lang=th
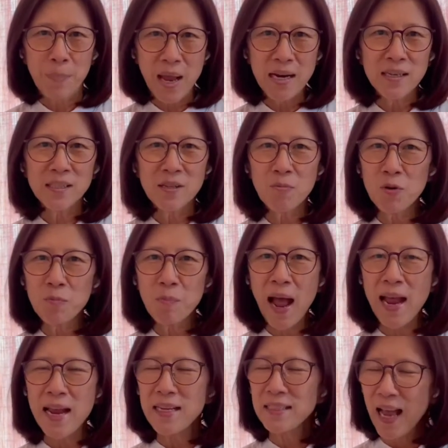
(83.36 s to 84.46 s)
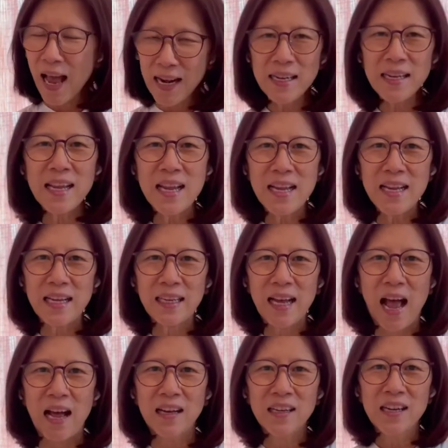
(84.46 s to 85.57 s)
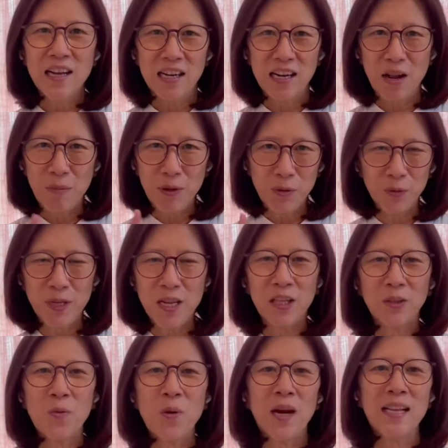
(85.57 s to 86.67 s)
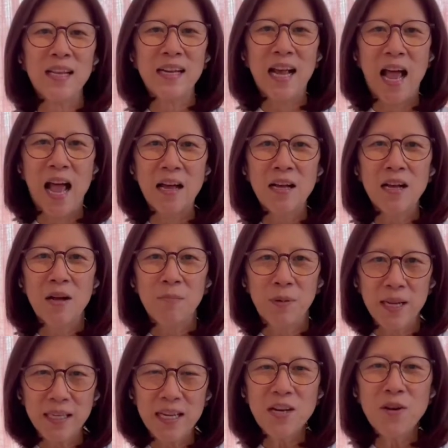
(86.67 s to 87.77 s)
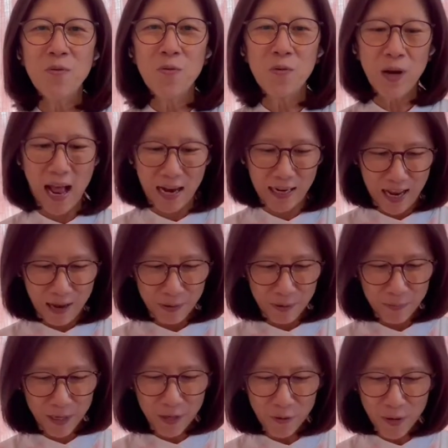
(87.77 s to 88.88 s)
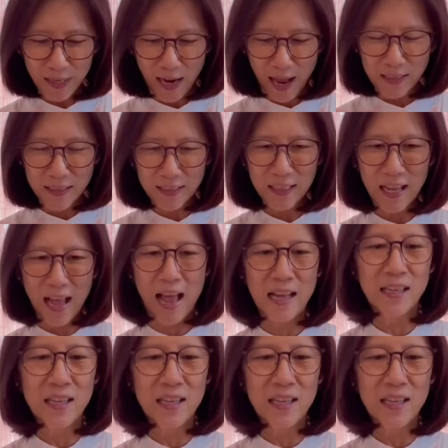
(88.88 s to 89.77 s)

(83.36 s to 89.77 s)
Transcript: เป็นสมุนไพรชั้นดีเลยค่ะ เรามาดูทีละตัวกันเลยนะคะพริกขี้หนูค่ะให้เพื่อนๆดูอีกครั้งหนึ่งนะคะ